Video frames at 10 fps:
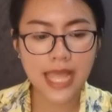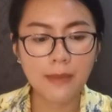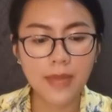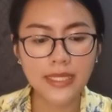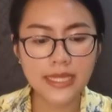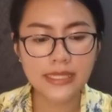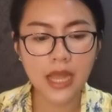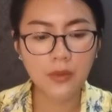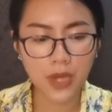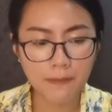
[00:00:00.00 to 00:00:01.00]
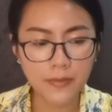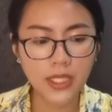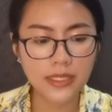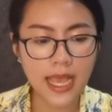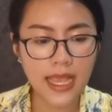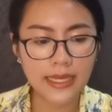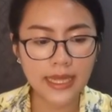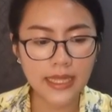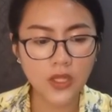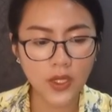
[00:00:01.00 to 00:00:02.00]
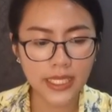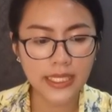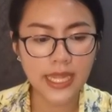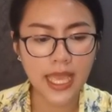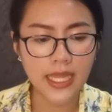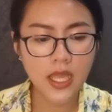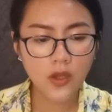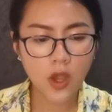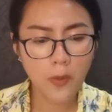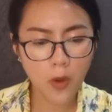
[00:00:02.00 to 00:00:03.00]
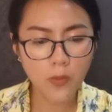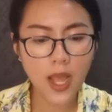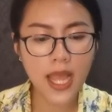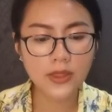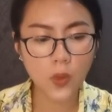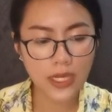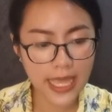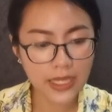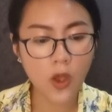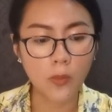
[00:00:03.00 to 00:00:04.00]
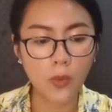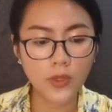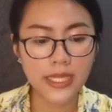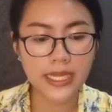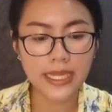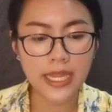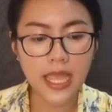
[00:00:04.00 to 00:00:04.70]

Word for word: สามารถที่จะรับมือได้นะคะ ตอนนี้เนี่ยก็พบว่าตัวเลขของผู้ที่